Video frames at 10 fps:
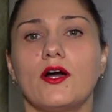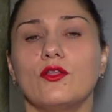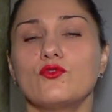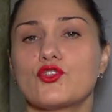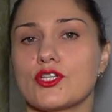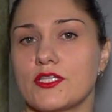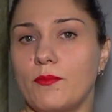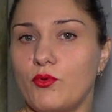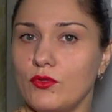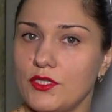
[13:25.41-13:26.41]
лучше
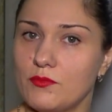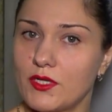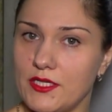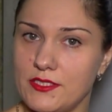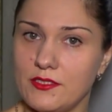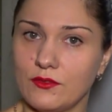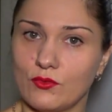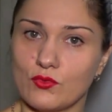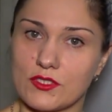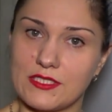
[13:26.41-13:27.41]
заполнить
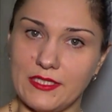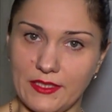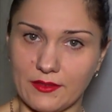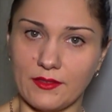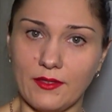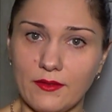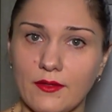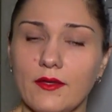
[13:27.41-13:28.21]
морозилку с лета,